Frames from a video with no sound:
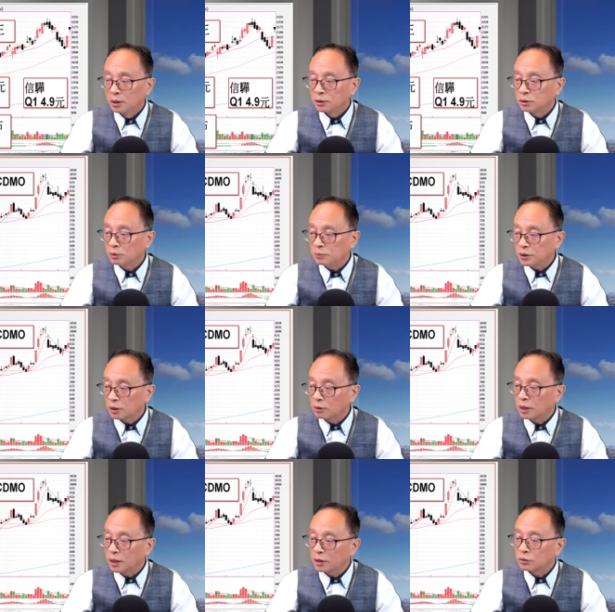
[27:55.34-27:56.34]
就米格隆
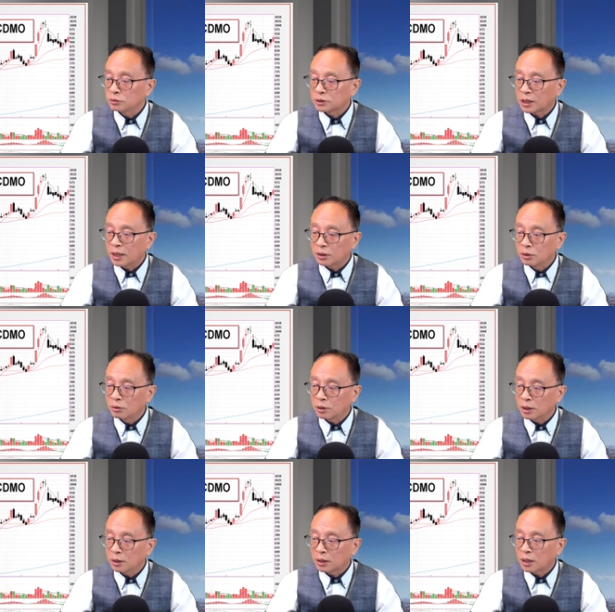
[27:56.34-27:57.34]
啊那弄咋难供的
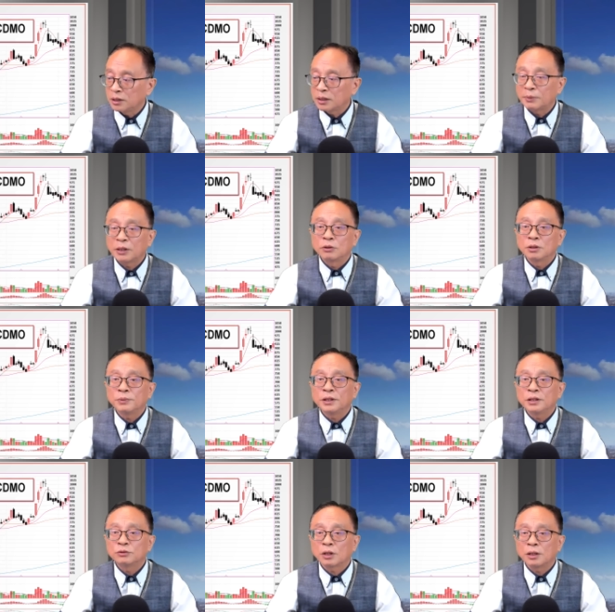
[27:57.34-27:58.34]
啦，阿姨那白供应明
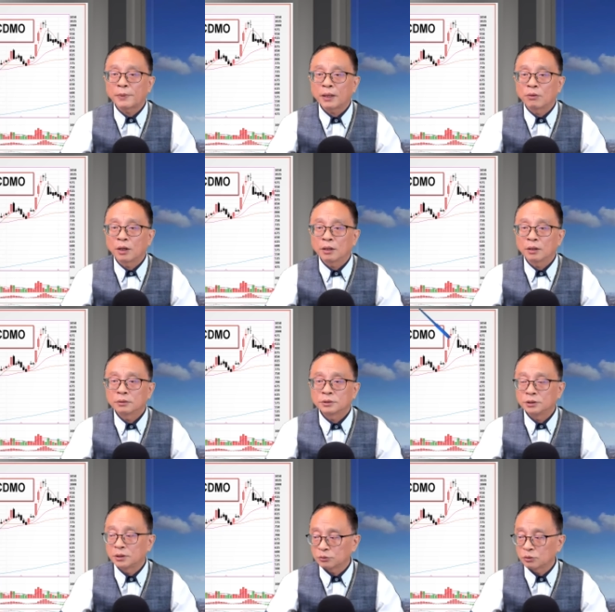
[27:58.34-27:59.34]
年赚一百块，
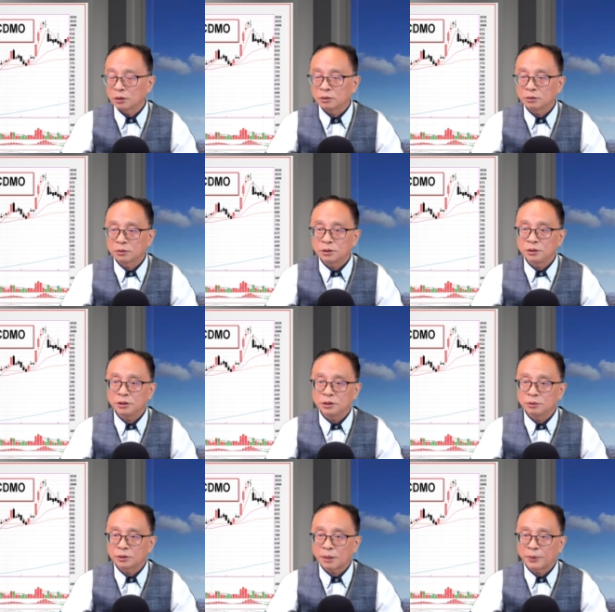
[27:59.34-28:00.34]
其实他赚今年已
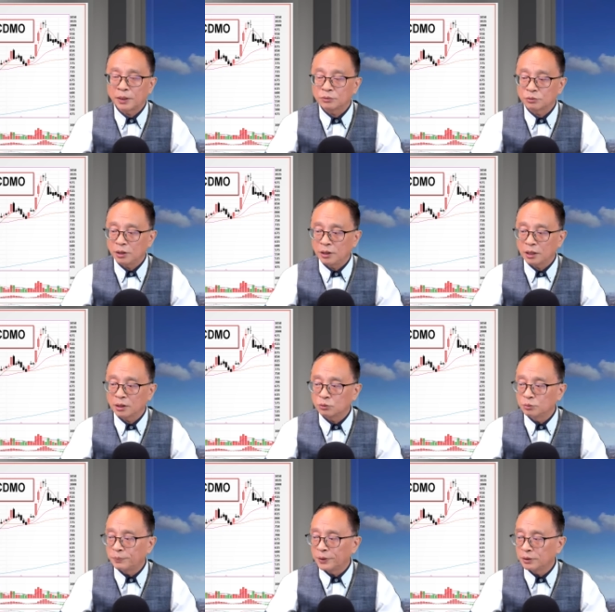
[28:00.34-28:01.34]
经上半年赚一两个
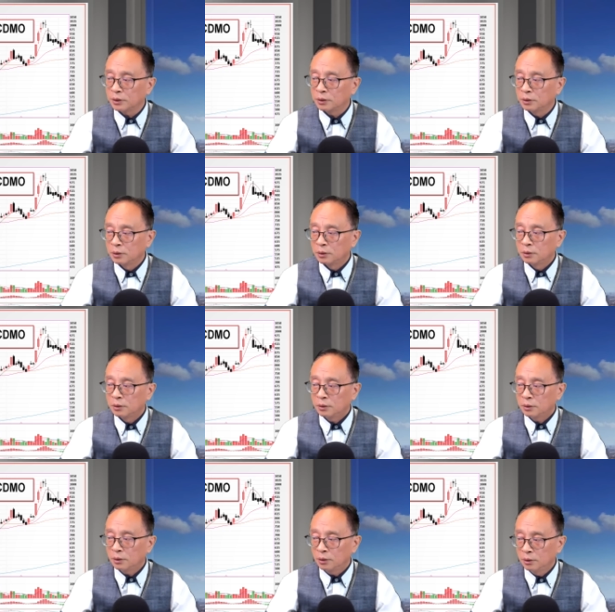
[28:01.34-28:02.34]
股本了。
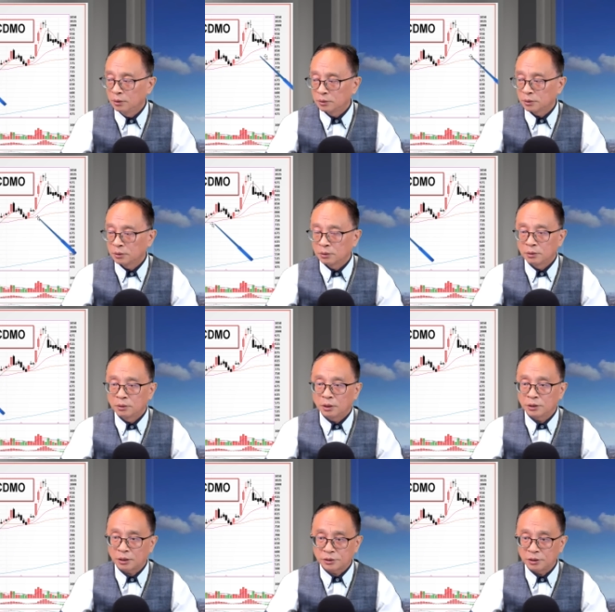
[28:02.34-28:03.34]
而
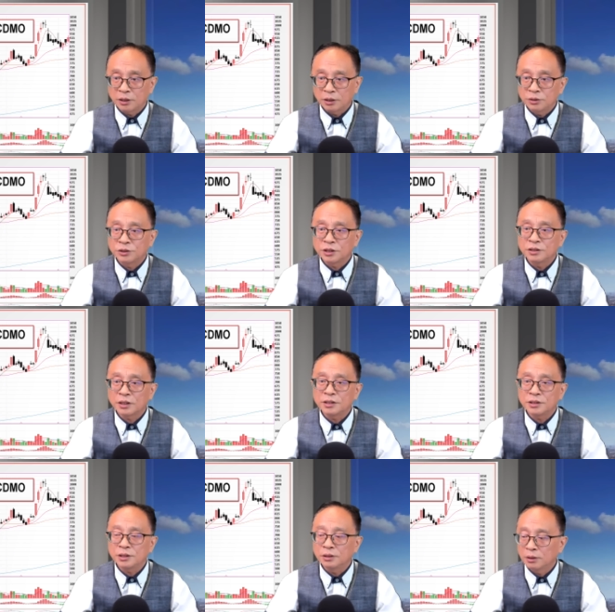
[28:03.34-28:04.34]
且它真的很有前瞻
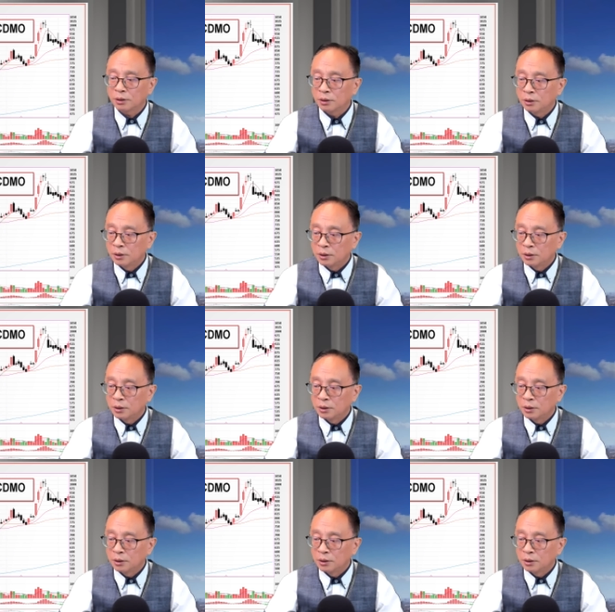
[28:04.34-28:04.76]
性哦。